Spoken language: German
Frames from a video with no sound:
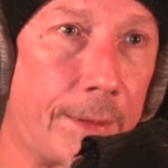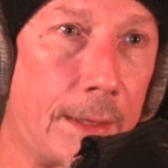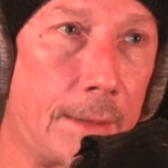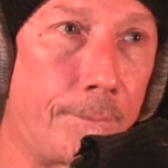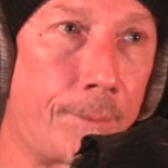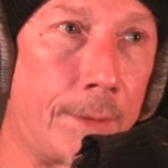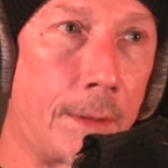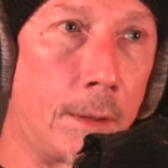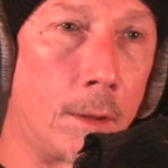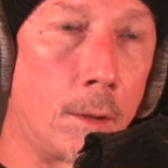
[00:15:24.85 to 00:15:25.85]
Ähm,
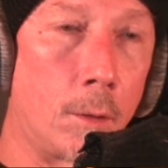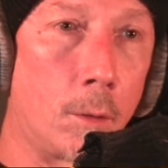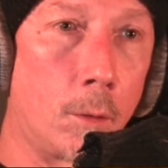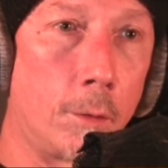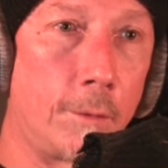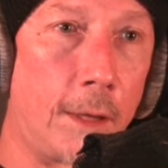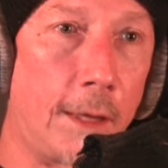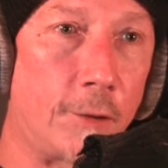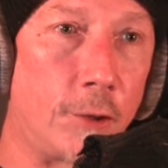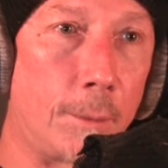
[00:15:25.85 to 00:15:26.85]
und wir
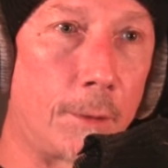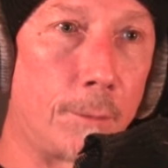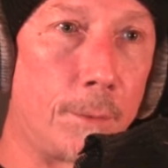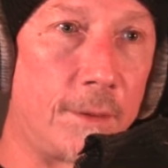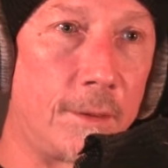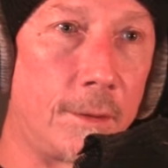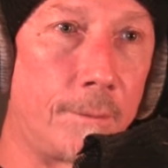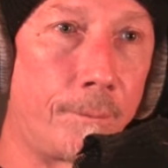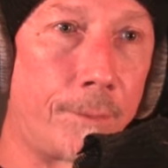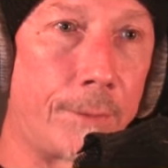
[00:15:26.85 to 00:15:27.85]
latschen hier mal so ein bisschen.